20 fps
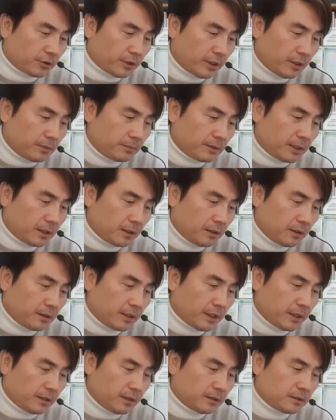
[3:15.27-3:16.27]
퇴임하는
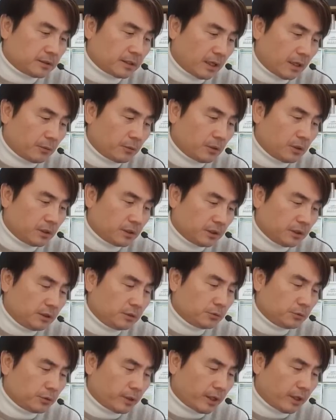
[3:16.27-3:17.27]
내년 4월
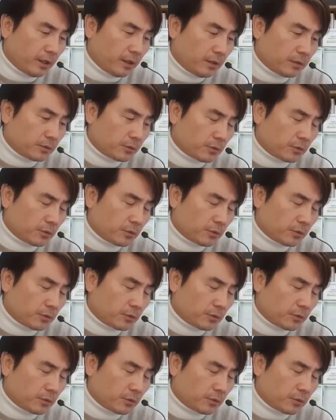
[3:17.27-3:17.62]
이후에